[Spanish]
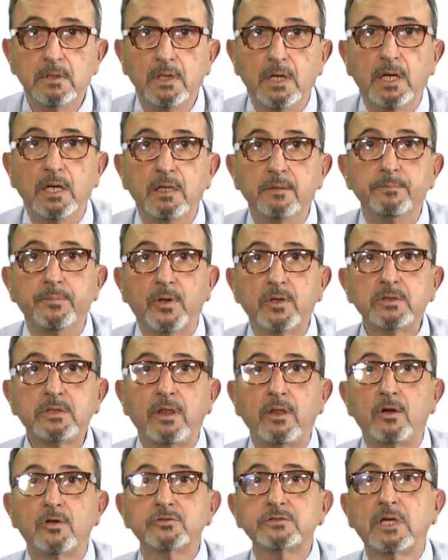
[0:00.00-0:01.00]
El
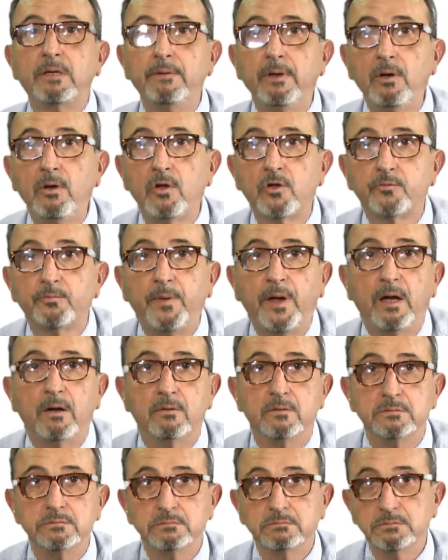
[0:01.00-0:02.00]
importe de los trabajos los
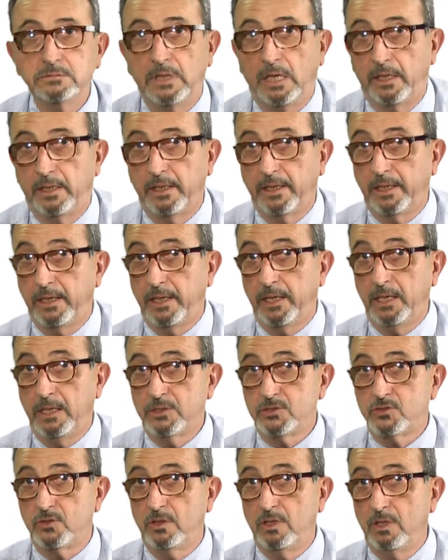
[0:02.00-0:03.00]
pago y al
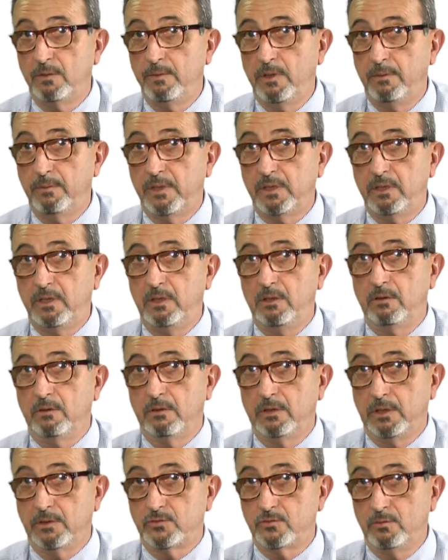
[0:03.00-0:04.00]
regreso de mi vecino
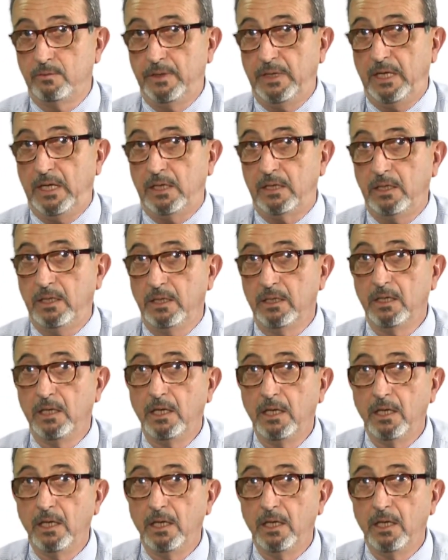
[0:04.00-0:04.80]
de su viaje